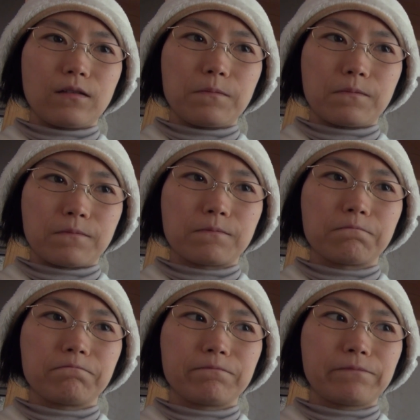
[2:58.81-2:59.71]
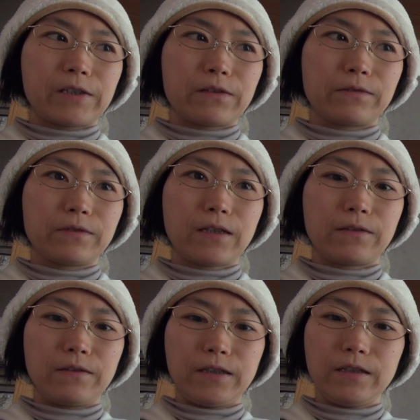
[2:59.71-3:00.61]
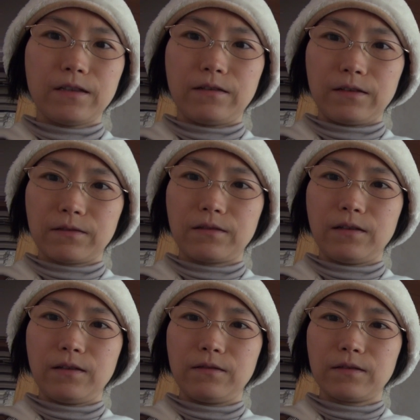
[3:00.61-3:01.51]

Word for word: 騒音で苦しんでる人っていう